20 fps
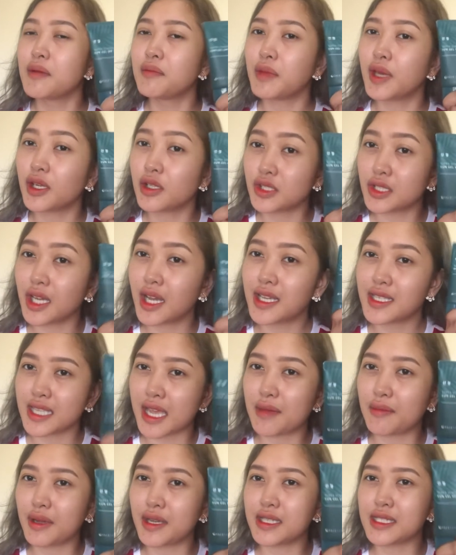Meron siyang
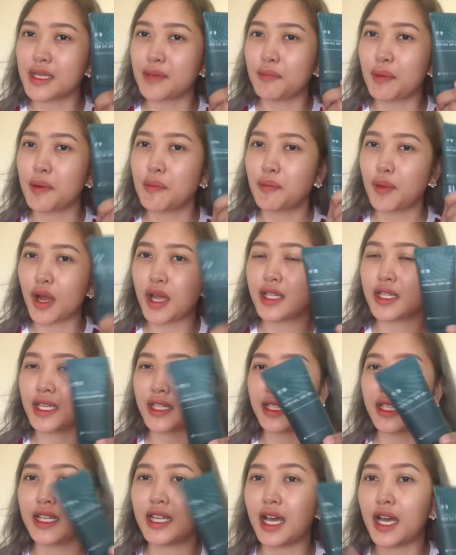kasama isa pang
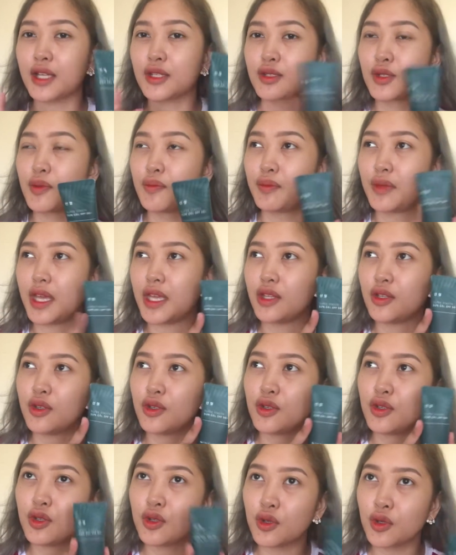product na naka-tube din.
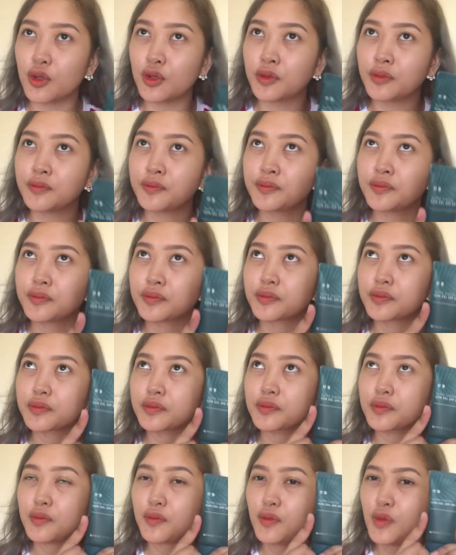Yun yung
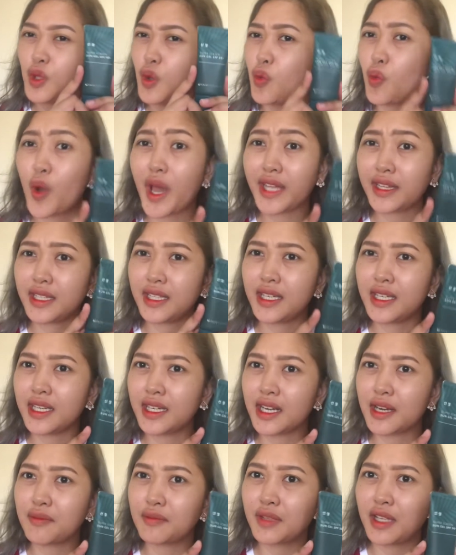whitening
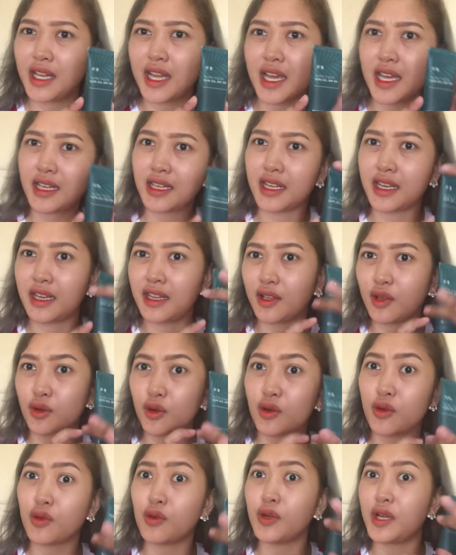cream nila na
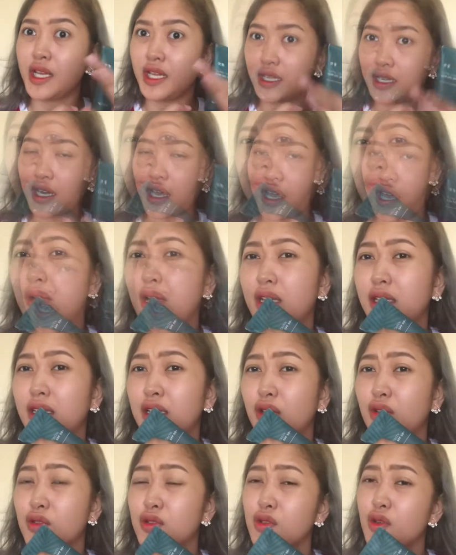kulay gray lang
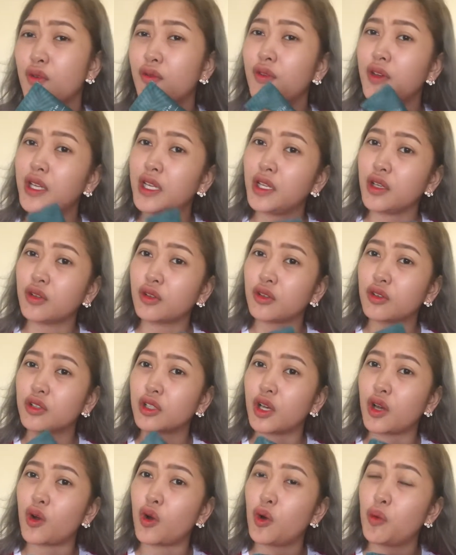dito. So, feeling ko
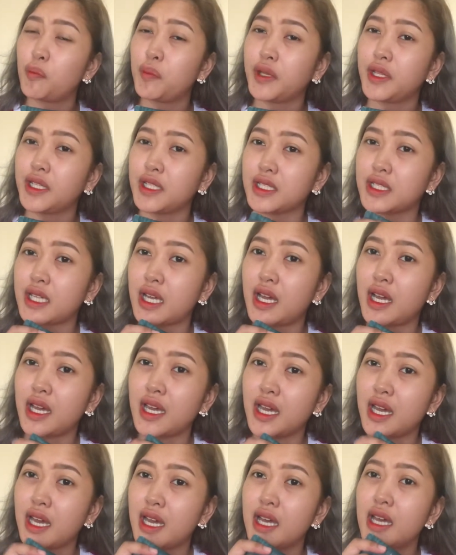na-open na siya.
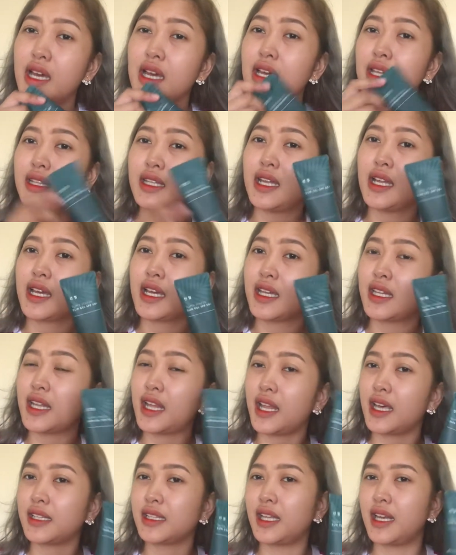Kaya nilagyan
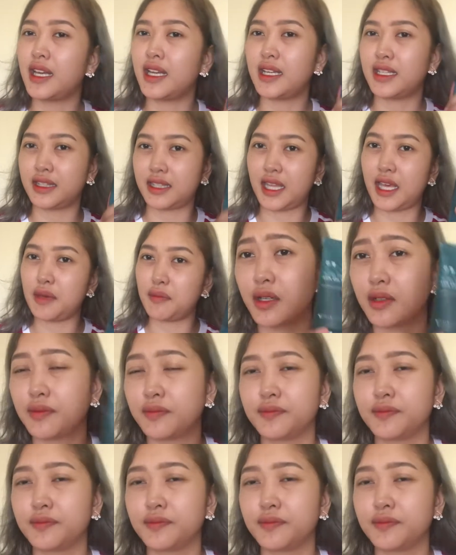na lang nila ng tape.